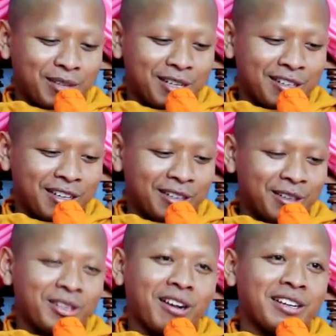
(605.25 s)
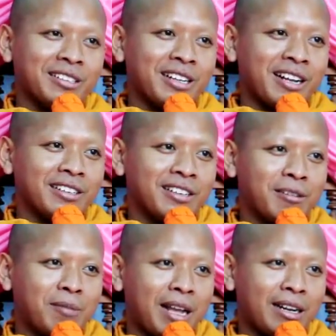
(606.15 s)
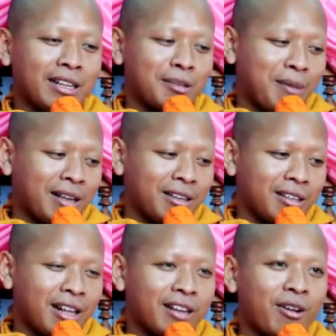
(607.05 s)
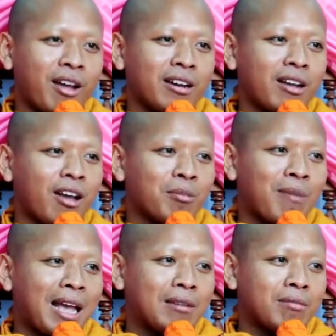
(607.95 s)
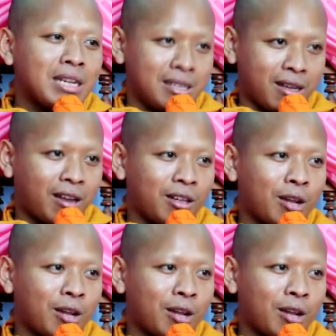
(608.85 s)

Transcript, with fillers: rương nên tới chân ở sợi chân bán ở mà kết thạc cót ban mình ở